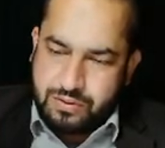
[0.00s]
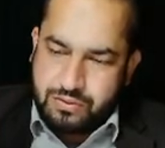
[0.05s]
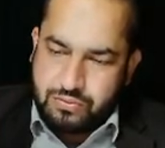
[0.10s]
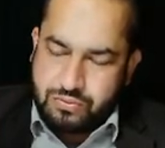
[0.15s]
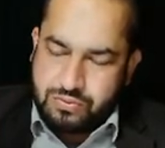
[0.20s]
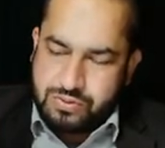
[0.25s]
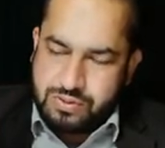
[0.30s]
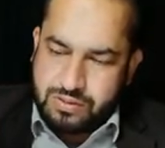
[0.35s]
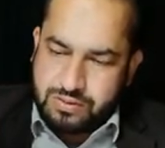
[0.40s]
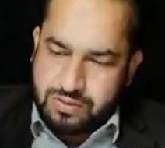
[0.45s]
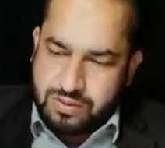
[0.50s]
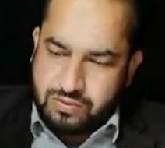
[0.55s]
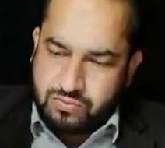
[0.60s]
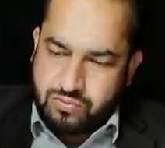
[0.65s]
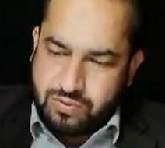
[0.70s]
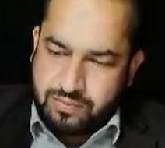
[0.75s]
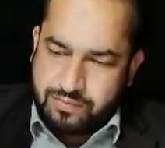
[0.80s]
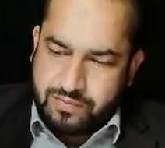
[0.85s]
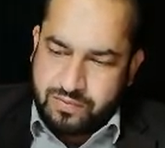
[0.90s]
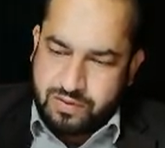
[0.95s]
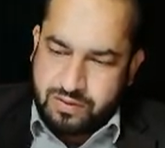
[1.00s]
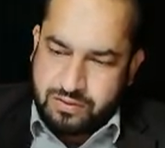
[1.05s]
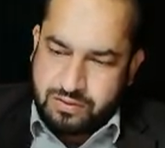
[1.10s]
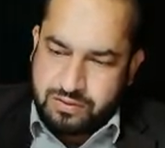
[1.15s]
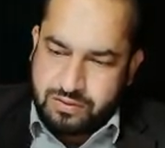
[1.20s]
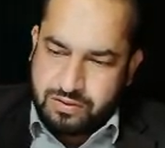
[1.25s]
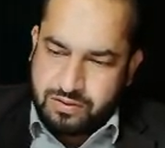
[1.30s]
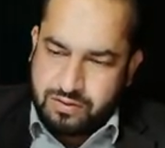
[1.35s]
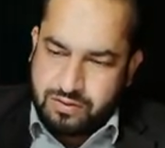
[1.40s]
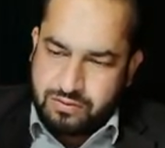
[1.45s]
2 6 are 12
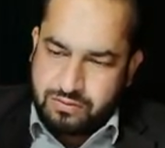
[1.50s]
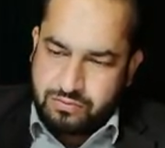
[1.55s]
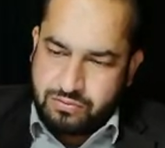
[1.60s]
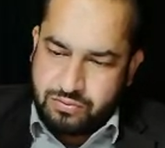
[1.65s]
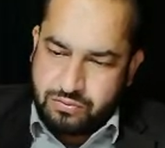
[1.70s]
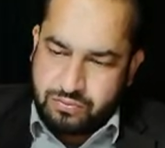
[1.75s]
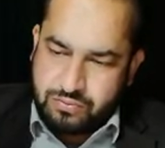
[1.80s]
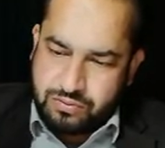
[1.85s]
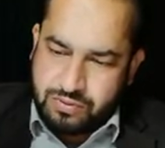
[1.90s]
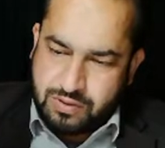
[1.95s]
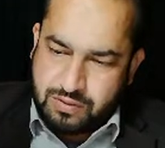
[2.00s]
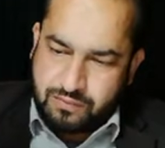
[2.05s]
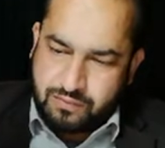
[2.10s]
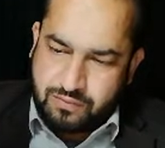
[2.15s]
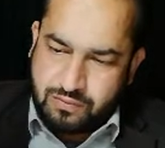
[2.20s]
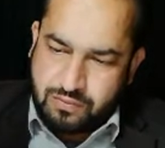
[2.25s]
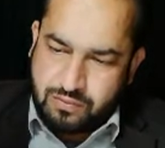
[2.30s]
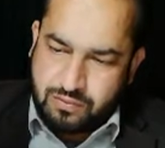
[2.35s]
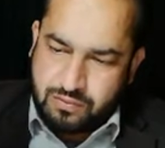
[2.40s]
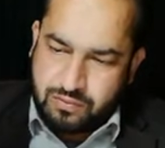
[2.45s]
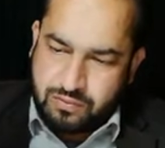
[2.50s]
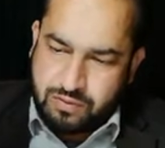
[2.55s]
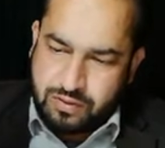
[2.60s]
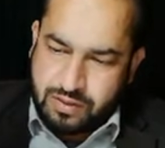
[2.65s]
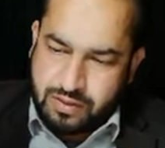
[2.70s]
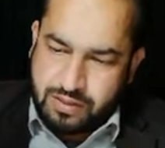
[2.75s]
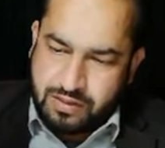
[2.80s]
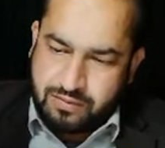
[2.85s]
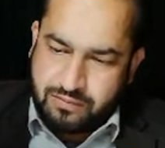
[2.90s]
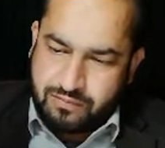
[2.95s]
13 2 2 are 4
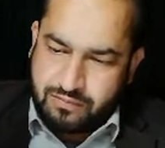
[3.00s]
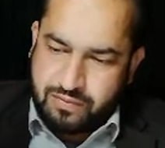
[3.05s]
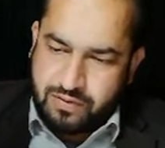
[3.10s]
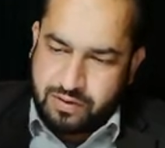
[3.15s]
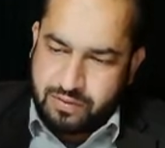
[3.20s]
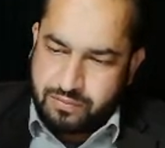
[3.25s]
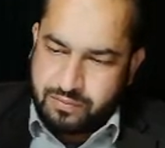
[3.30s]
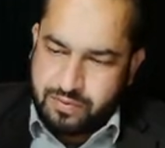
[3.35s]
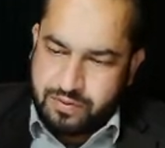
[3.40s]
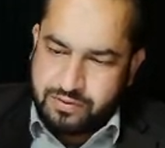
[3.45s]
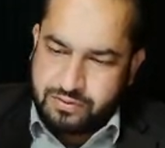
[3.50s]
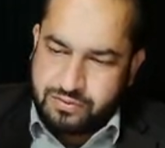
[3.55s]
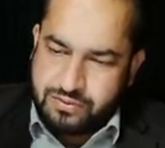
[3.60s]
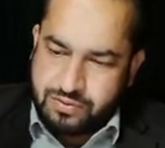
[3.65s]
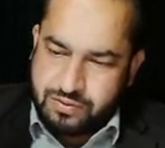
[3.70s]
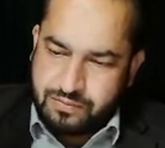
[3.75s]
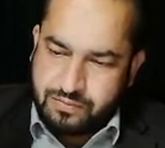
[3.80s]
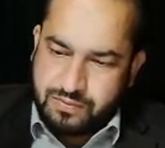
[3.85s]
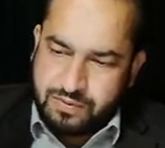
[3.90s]
एंड 5 अच्छा